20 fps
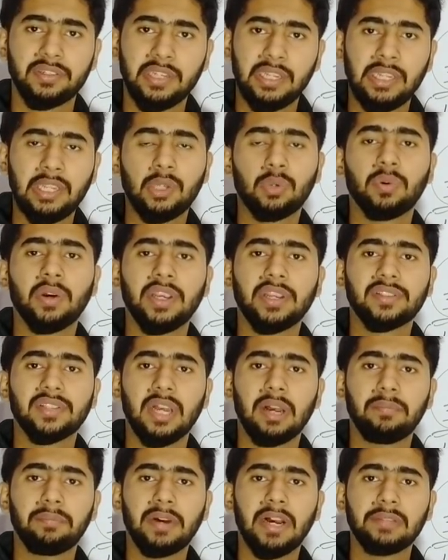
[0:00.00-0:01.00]
नहीं हुआ
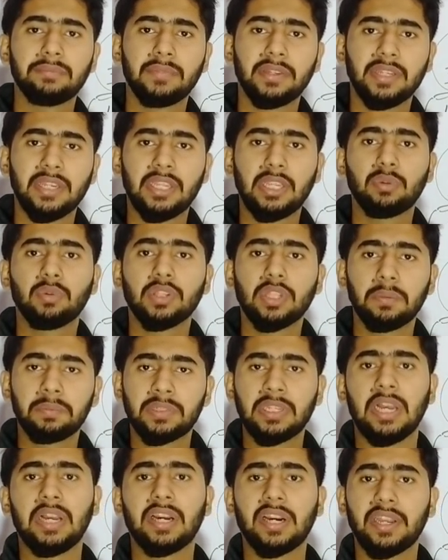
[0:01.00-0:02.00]
एग्ज़ाम बाद में नहीं हुआ तो अब
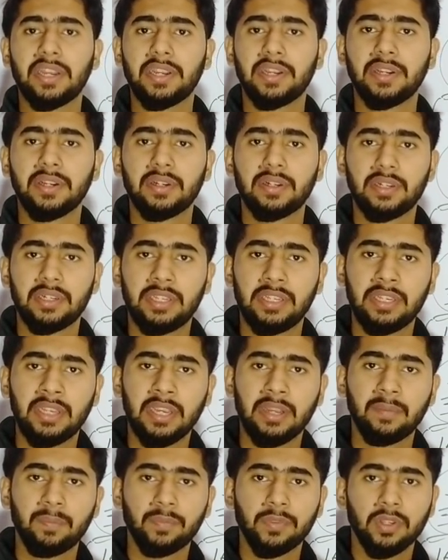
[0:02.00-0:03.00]
क्या करें ठीक
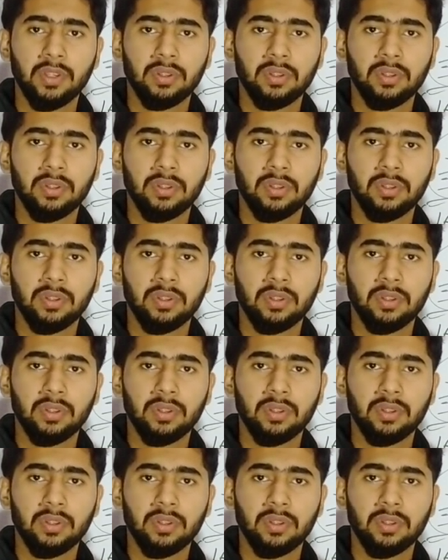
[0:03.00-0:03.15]
है